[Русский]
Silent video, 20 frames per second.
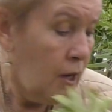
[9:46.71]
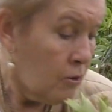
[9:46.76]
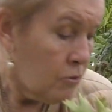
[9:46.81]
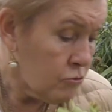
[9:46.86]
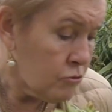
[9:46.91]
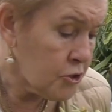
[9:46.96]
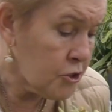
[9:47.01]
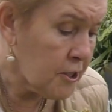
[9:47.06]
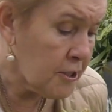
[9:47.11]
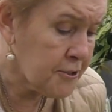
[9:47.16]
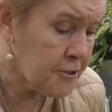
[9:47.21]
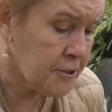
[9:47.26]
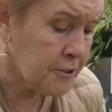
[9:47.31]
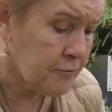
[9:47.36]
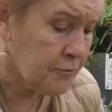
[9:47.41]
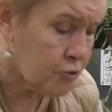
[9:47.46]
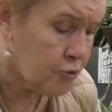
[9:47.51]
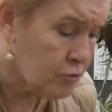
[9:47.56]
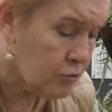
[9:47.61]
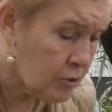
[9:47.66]
Ну, сейчас это
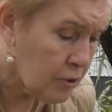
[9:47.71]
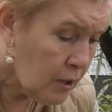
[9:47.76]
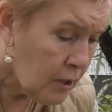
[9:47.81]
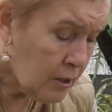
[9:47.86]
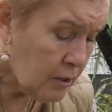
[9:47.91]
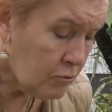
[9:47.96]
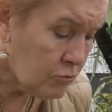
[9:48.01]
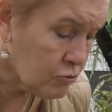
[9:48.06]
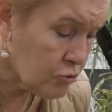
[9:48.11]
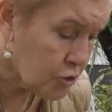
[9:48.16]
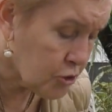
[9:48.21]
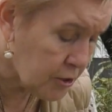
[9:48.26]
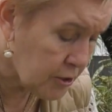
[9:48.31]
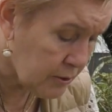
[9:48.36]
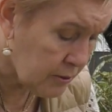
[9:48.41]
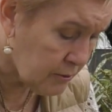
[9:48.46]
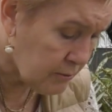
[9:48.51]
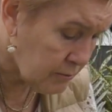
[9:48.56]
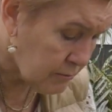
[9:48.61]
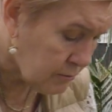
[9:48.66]
все
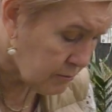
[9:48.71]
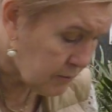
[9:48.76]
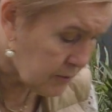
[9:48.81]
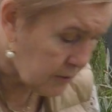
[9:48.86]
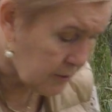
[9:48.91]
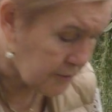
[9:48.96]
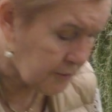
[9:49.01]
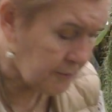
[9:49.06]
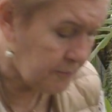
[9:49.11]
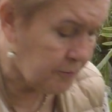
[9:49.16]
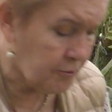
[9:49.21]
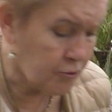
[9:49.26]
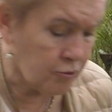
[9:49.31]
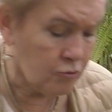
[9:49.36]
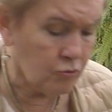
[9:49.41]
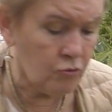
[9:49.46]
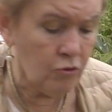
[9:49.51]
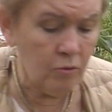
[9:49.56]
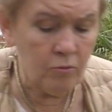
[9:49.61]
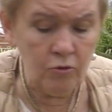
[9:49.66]
уже как-то
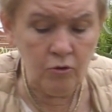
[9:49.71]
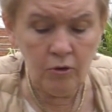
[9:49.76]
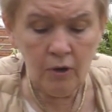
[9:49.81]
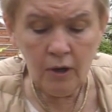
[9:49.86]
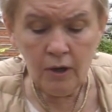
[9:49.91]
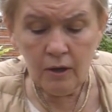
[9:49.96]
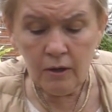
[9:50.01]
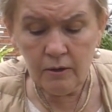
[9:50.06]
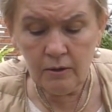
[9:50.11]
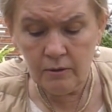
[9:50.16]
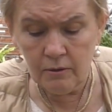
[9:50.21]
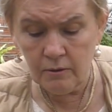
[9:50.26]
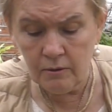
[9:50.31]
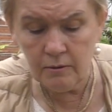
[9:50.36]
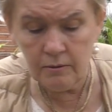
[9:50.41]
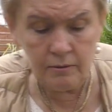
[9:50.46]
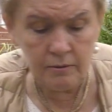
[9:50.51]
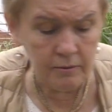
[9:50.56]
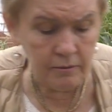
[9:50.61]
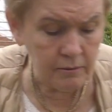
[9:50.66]
по-другому
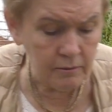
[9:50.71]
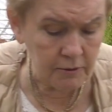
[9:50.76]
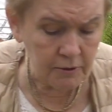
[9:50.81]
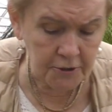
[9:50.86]
э,